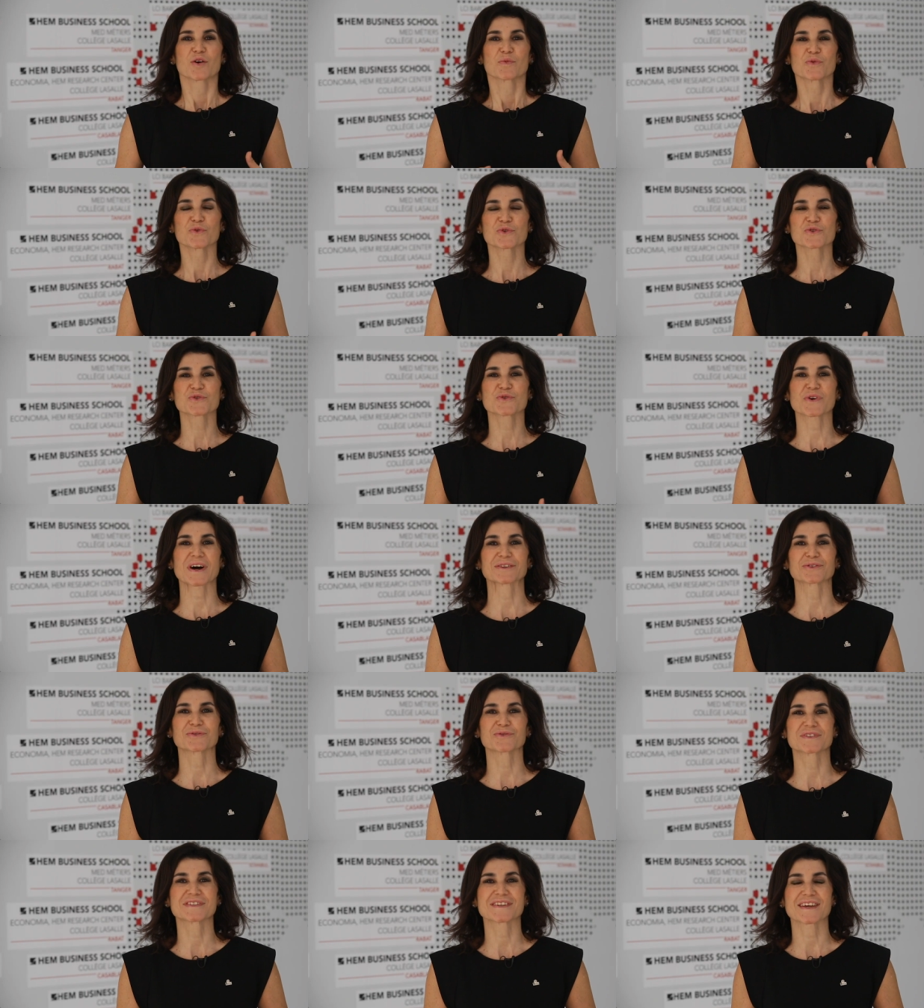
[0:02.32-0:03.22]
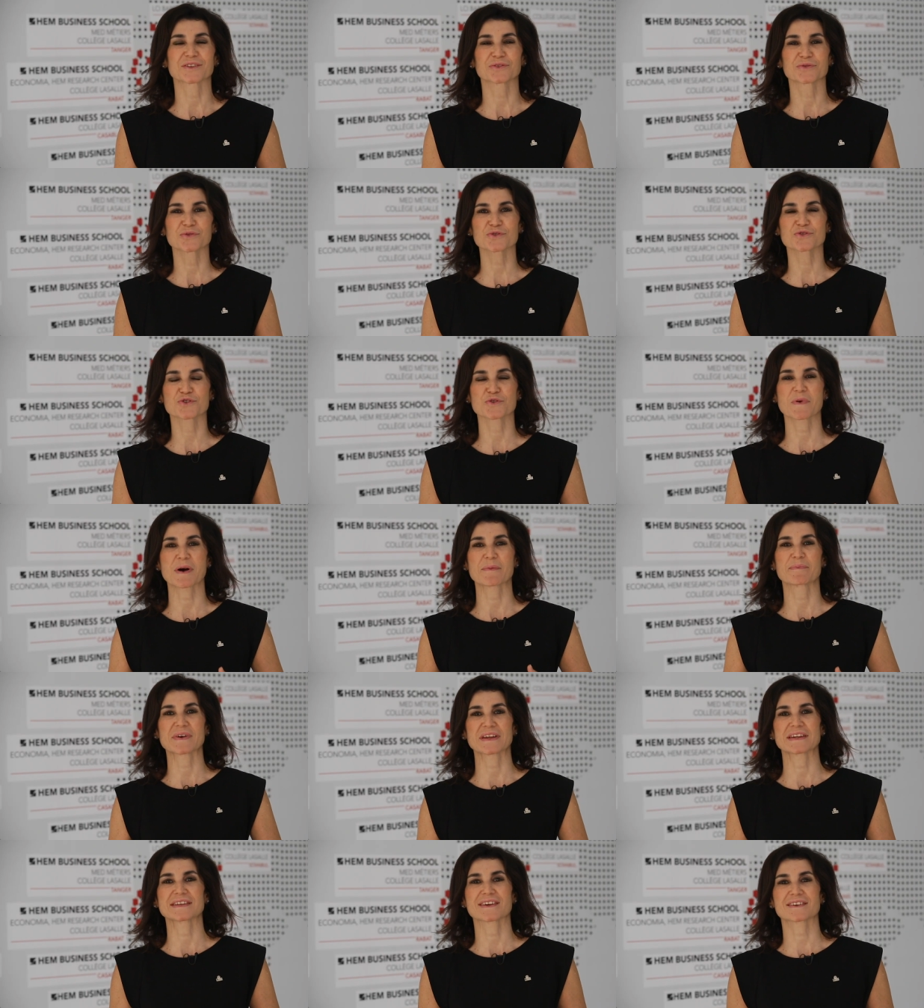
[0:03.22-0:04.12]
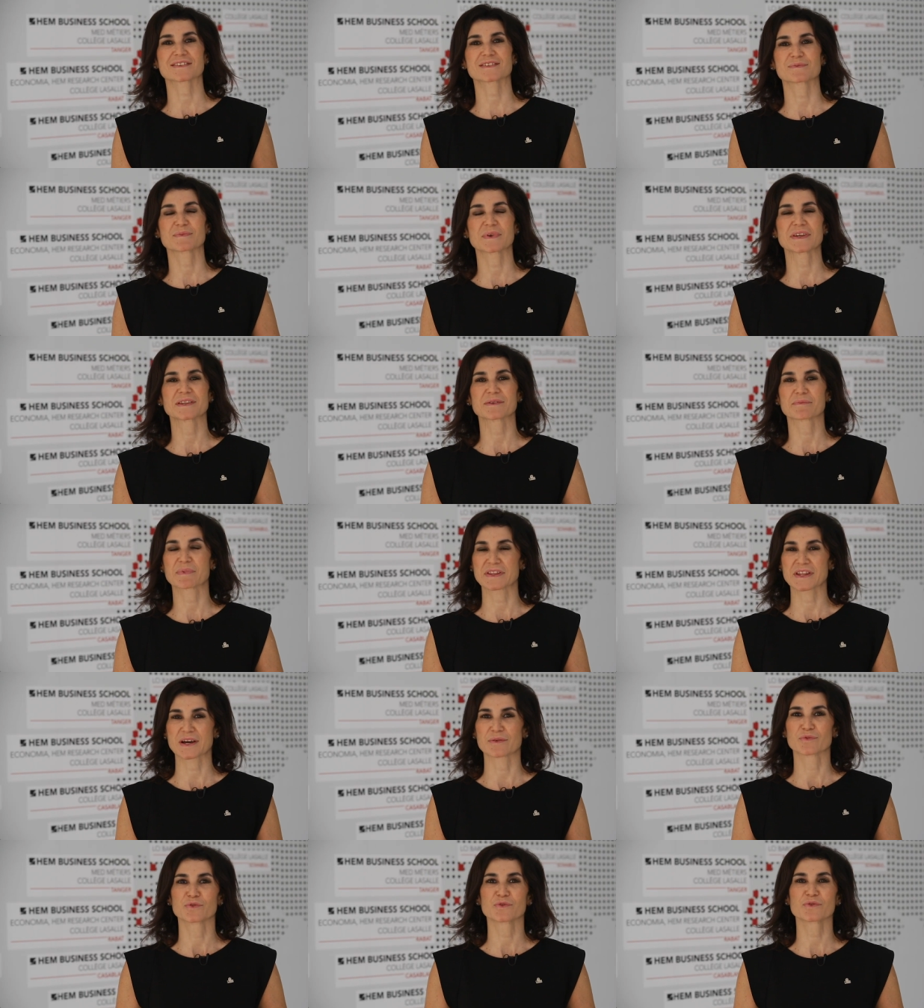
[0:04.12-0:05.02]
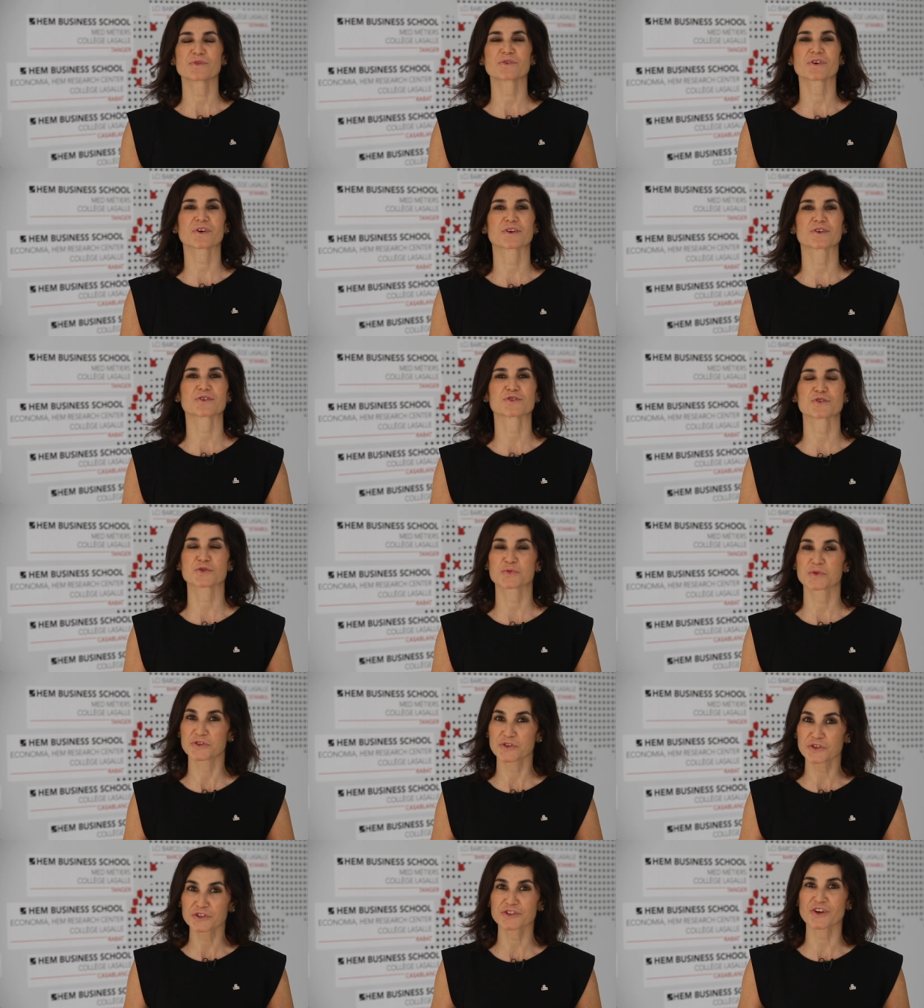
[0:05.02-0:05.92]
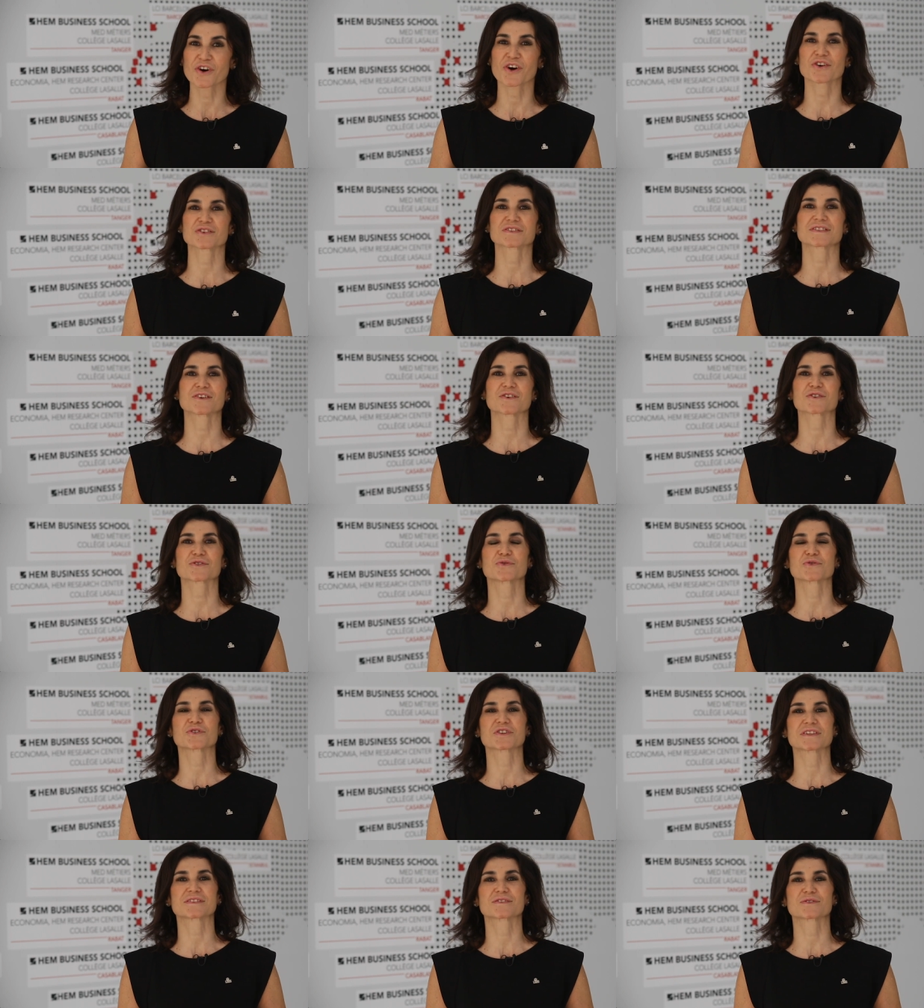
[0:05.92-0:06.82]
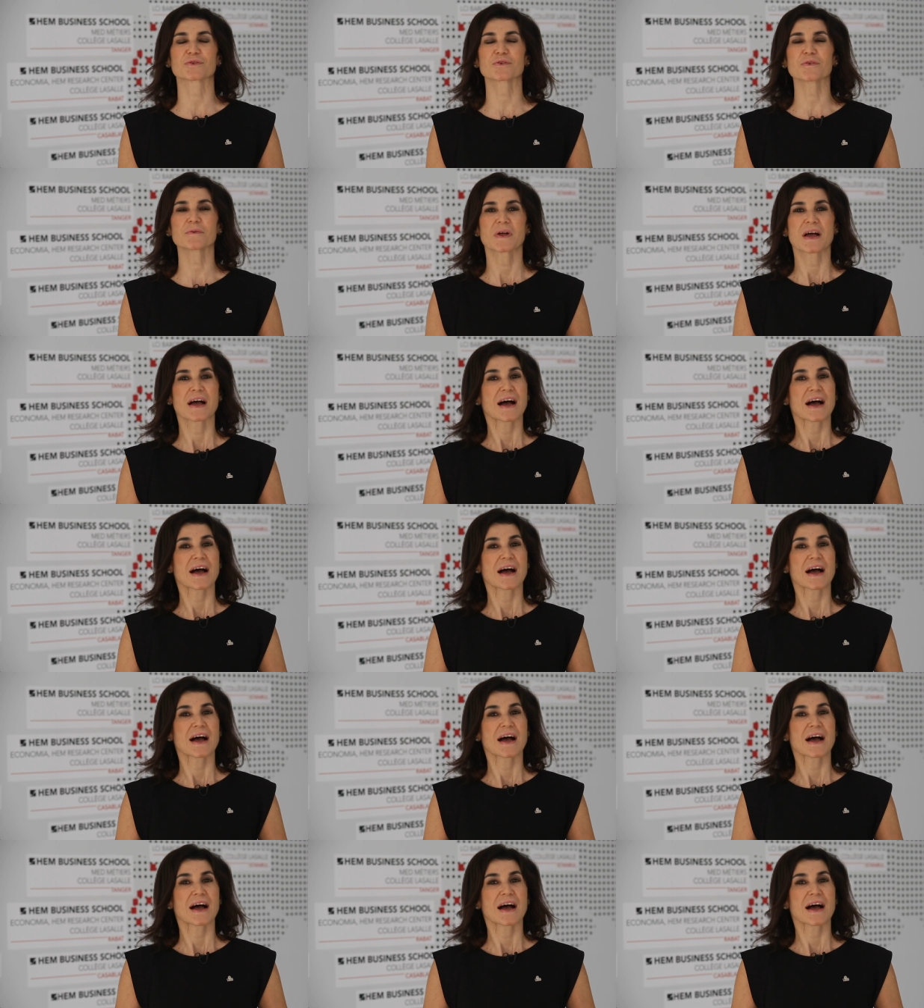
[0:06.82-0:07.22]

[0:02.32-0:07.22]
Bonjour à toutes et à tous, je m'appelle Yasmine Benamour, je suis docteur en sciences de gestion.